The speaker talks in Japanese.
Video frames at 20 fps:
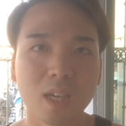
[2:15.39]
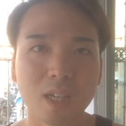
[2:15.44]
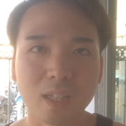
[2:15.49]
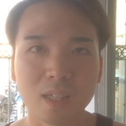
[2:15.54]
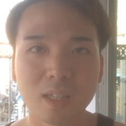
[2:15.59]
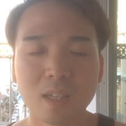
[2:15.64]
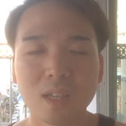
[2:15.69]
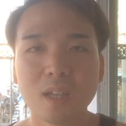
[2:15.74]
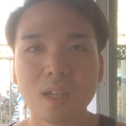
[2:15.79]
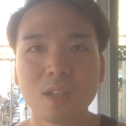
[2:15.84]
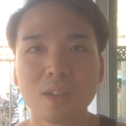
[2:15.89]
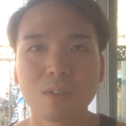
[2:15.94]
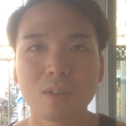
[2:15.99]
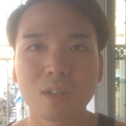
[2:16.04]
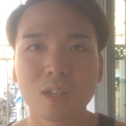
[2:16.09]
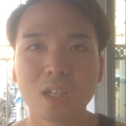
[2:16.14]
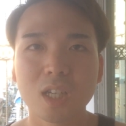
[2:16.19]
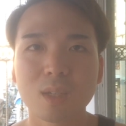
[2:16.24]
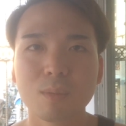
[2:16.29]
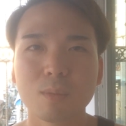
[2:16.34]
はい、こ
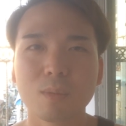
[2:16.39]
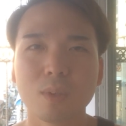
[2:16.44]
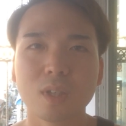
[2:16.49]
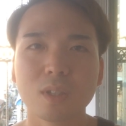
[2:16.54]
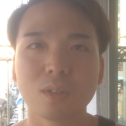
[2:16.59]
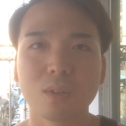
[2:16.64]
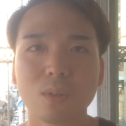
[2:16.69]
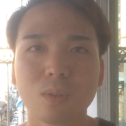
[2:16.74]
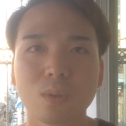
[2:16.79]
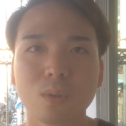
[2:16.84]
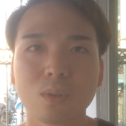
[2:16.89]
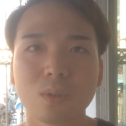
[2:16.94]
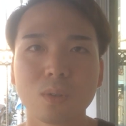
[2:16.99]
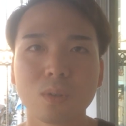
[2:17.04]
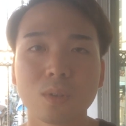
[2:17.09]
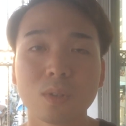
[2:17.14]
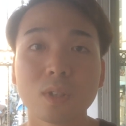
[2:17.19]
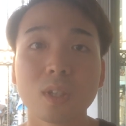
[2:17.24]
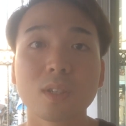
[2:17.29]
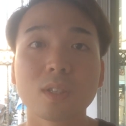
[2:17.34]
れからも
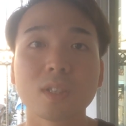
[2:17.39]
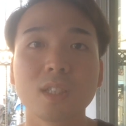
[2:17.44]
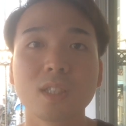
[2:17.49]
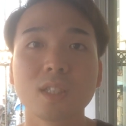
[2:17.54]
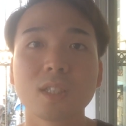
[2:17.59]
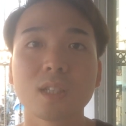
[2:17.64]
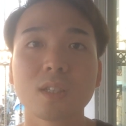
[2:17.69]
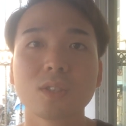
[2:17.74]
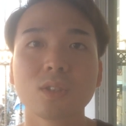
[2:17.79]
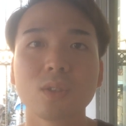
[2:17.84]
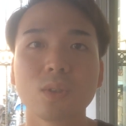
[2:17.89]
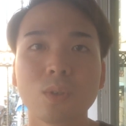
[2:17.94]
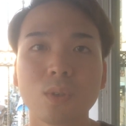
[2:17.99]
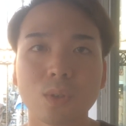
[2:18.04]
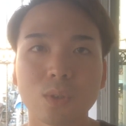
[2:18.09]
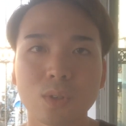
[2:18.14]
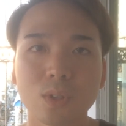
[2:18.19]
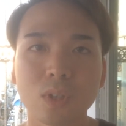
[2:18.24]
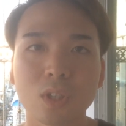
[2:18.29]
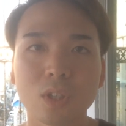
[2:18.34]
コロナの新着情
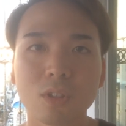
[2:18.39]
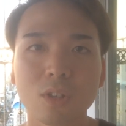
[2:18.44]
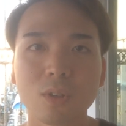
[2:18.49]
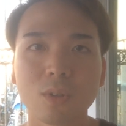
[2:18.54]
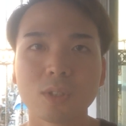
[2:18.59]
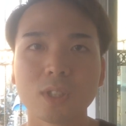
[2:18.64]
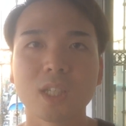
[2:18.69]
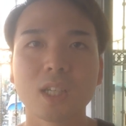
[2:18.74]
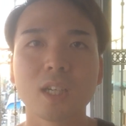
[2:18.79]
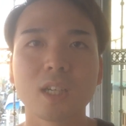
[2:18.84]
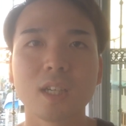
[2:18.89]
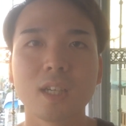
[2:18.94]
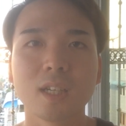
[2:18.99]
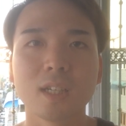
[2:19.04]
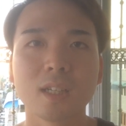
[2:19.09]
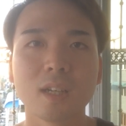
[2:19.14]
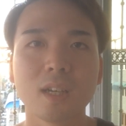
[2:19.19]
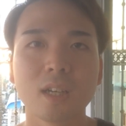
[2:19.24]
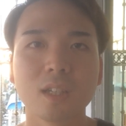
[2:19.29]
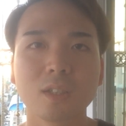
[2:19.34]
報っていうのはこちらか
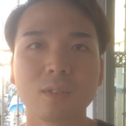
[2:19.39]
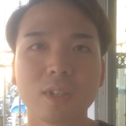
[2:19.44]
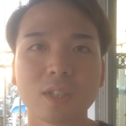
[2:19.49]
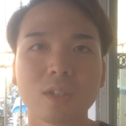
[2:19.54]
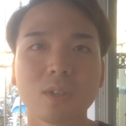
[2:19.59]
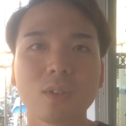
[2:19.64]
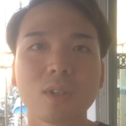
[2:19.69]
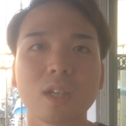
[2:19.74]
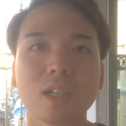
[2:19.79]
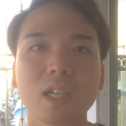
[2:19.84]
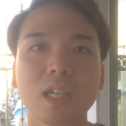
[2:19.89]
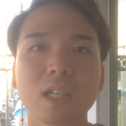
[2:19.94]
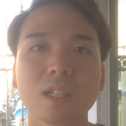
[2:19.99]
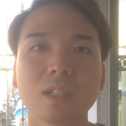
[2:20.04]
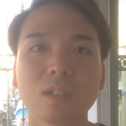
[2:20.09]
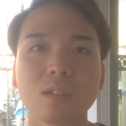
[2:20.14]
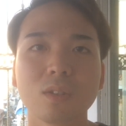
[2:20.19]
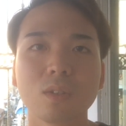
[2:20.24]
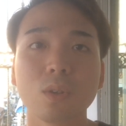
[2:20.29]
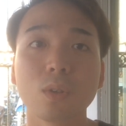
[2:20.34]
ら和教から
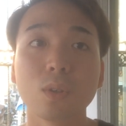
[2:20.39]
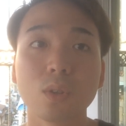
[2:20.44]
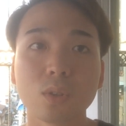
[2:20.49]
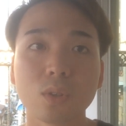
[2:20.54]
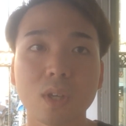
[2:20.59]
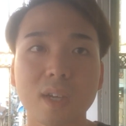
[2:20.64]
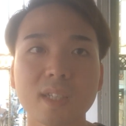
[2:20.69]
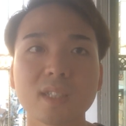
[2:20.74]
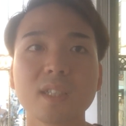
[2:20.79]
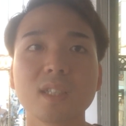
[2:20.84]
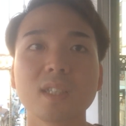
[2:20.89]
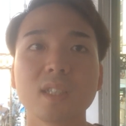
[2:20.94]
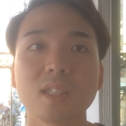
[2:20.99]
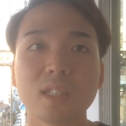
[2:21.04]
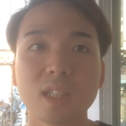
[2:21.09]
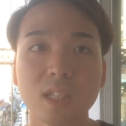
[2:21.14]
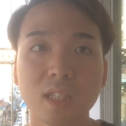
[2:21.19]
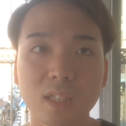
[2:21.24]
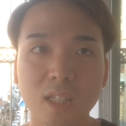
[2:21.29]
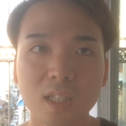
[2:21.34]
どんどん発信し
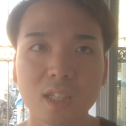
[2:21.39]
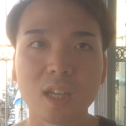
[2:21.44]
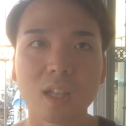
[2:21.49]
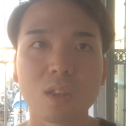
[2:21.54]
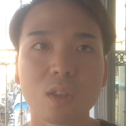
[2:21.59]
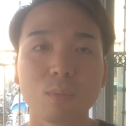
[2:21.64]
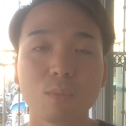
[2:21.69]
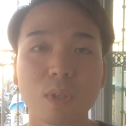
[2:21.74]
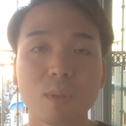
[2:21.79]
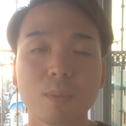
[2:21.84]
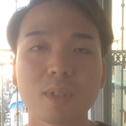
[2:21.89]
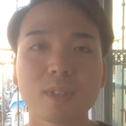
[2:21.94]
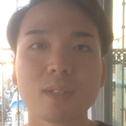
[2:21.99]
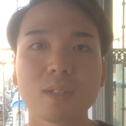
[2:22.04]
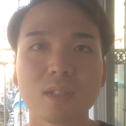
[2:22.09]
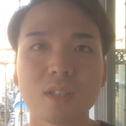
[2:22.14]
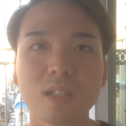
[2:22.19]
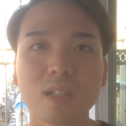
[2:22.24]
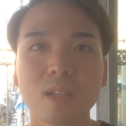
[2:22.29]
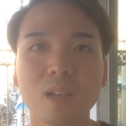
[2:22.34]
ていきたいなと思います
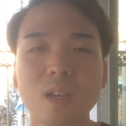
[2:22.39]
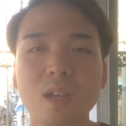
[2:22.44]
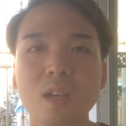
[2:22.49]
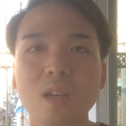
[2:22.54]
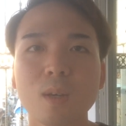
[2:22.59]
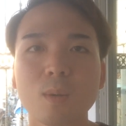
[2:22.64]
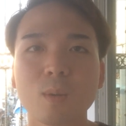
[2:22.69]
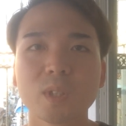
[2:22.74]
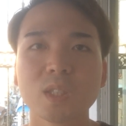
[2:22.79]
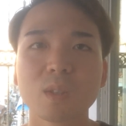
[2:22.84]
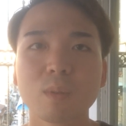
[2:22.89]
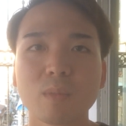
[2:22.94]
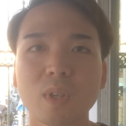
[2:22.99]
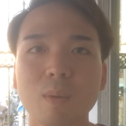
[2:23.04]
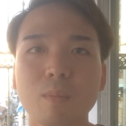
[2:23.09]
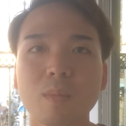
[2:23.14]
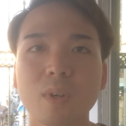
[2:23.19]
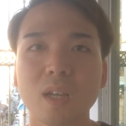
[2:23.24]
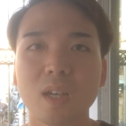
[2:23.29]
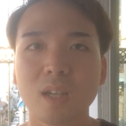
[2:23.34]
ので、もしも
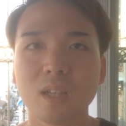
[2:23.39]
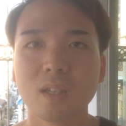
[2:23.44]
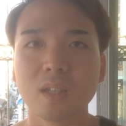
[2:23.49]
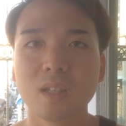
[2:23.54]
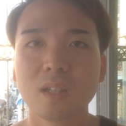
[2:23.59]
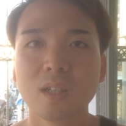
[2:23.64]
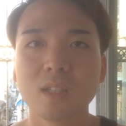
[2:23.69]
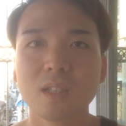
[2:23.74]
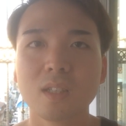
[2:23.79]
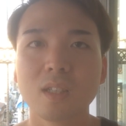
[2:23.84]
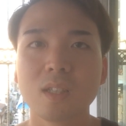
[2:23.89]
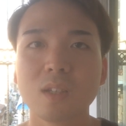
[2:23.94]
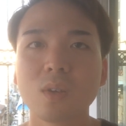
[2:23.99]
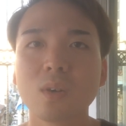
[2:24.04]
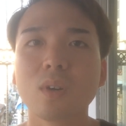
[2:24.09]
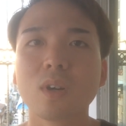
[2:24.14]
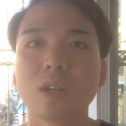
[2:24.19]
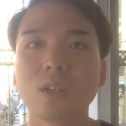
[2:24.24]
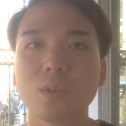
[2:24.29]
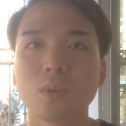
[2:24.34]
ミャンマー
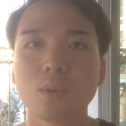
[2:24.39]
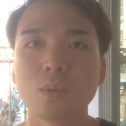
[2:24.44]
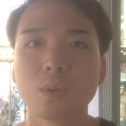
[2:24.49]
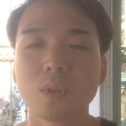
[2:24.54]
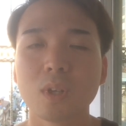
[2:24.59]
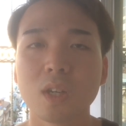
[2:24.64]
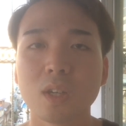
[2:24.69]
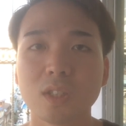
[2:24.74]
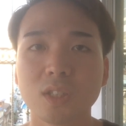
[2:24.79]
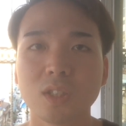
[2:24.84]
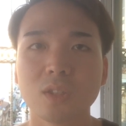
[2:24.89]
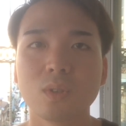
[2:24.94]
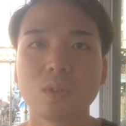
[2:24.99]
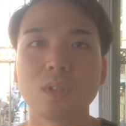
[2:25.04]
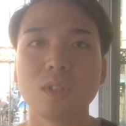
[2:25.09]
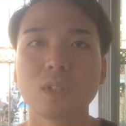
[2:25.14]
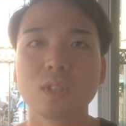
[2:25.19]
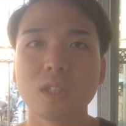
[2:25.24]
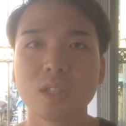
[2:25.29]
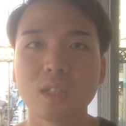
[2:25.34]
のコロナの事情
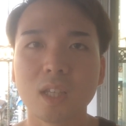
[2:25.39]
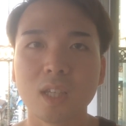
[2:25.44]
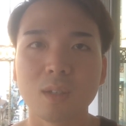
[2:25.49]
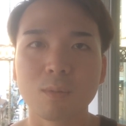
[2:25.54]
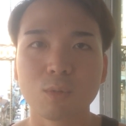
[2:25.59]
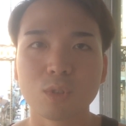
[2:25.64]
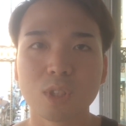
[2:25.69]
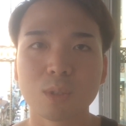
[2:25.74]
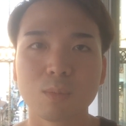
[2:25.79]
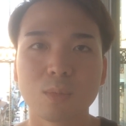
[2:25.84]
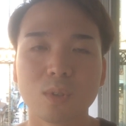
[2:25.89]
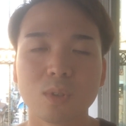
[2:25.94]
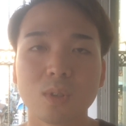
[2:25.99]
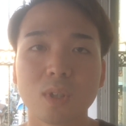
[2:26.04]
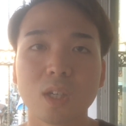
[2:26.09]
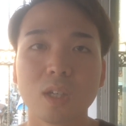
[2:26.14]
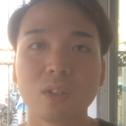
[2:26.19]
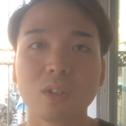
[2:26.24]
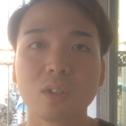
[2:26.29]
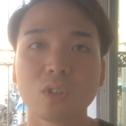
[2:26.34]
についてもしも
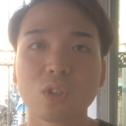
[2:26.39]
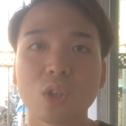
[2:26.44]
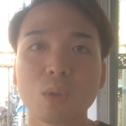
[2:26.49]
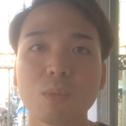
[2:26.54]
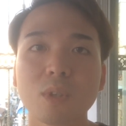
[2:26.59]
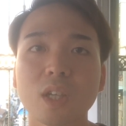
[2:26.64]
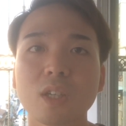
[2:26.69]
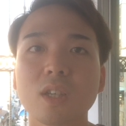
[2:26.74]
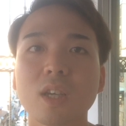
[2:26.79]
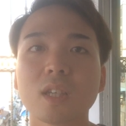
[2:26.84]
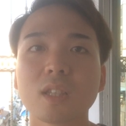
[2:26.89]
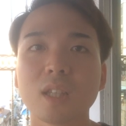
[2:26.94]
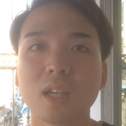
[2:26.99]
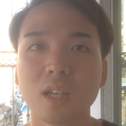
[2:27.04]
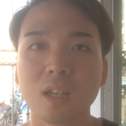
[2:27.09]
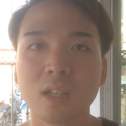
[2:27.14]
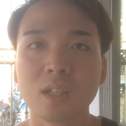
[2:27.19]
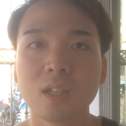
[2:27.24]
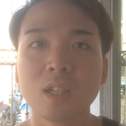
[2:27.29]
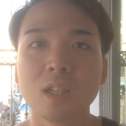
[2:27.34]
興味のある
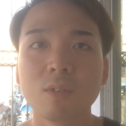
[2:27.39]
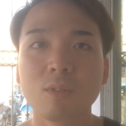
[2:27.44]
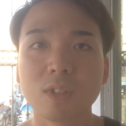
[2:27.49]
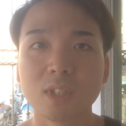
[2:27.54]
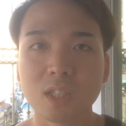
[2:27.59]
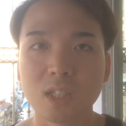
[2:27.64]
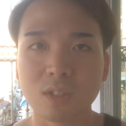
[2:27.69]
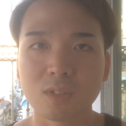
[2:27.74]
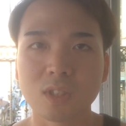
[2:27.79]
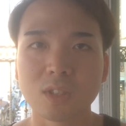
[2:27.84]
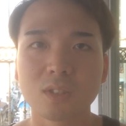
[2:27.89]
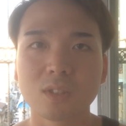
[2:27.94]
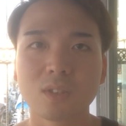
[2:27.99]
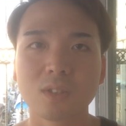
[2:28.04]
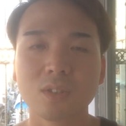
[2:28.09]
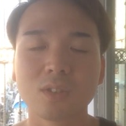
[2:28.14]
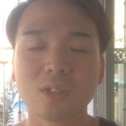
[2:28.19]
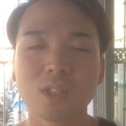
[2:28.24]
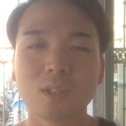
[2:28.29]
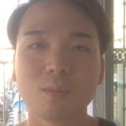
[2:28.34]
方はぜひうち
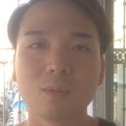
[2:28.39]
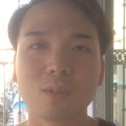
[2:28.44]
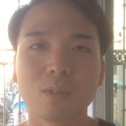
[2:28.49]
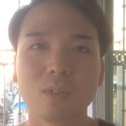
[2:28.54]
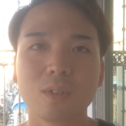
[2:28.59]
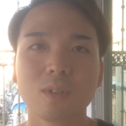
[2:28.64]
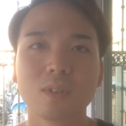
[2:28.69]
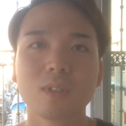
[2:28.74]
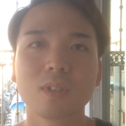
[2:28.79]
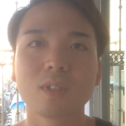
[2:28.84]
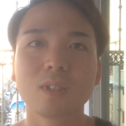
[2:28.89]
の YouTube を